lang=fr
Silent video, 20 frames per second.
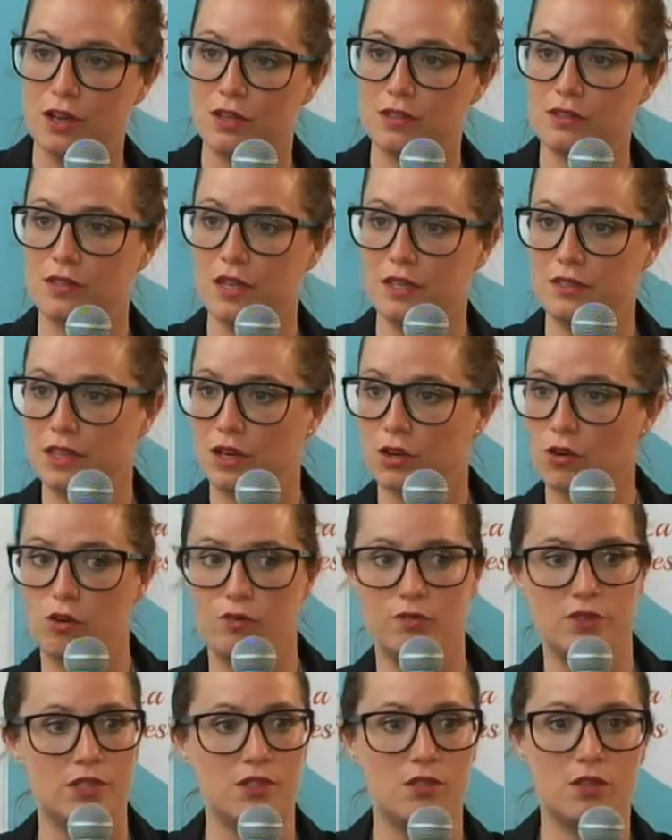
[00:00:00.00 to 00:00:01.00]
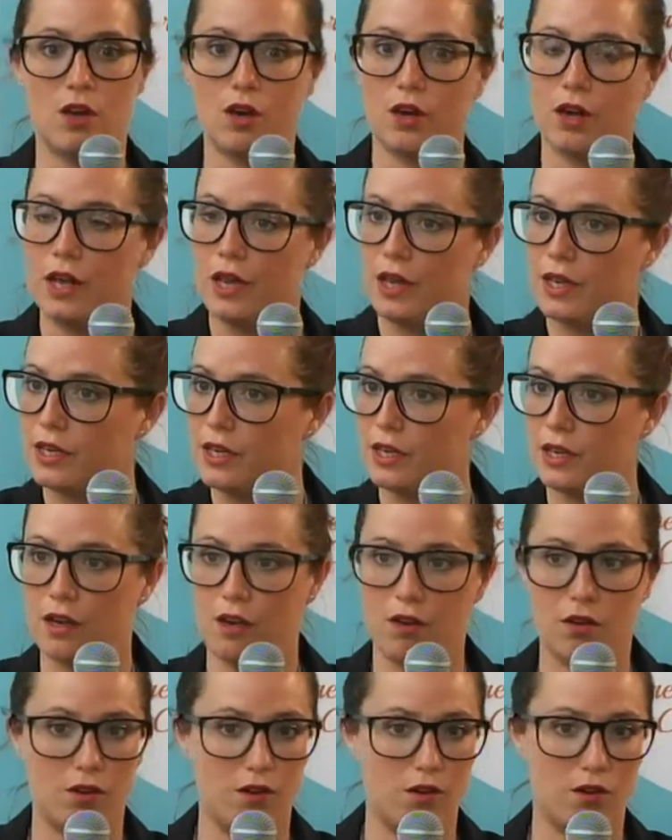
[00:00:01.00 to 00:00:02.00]
C'est-à-dire que le visiteur est
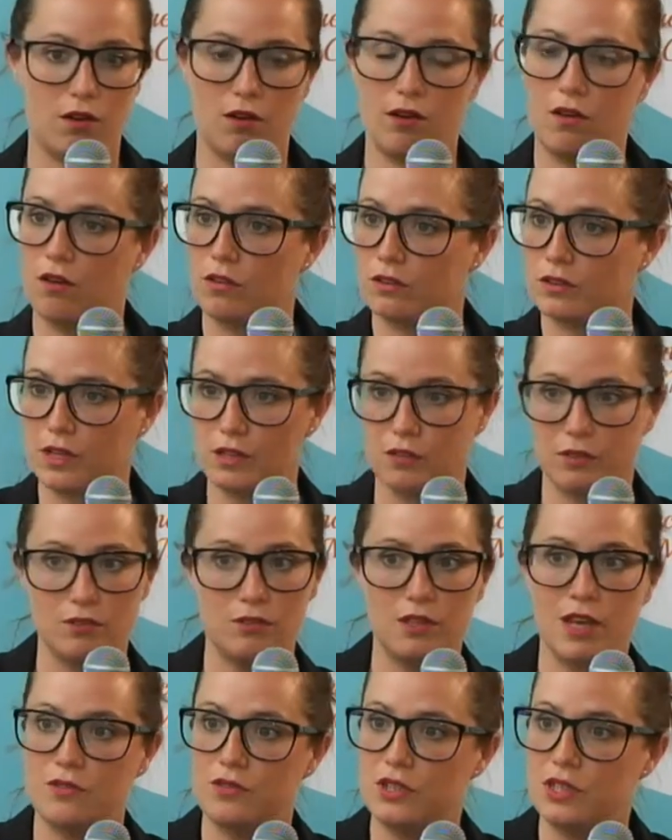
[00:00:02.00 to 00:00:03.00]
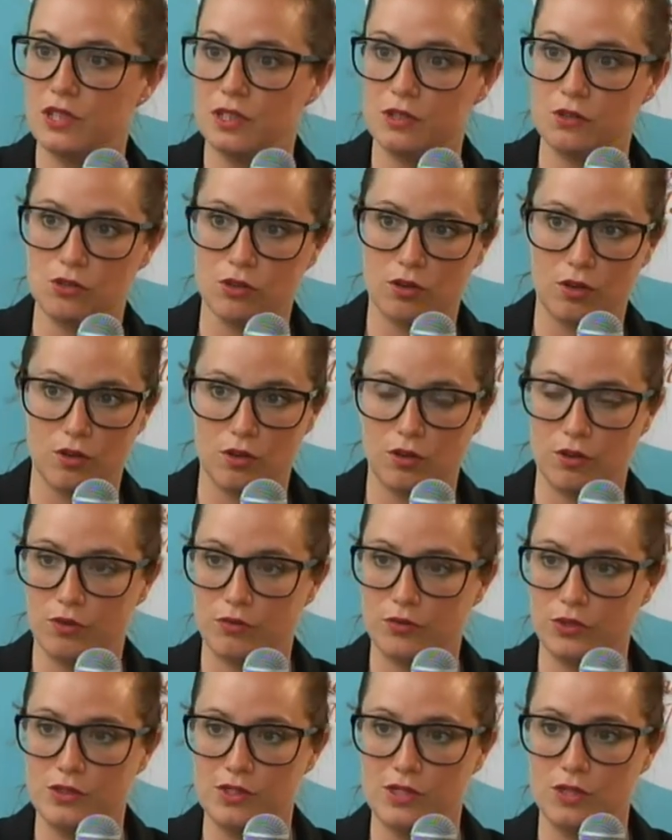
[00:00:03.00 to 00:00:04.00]
euh, en train de naviguer sur euh,
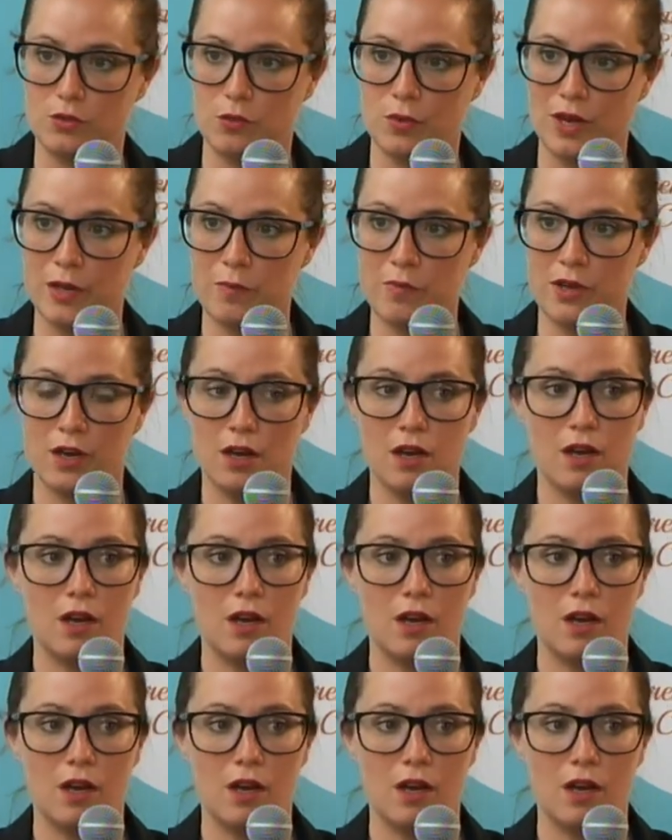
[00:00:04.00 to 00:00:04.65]
votre site web.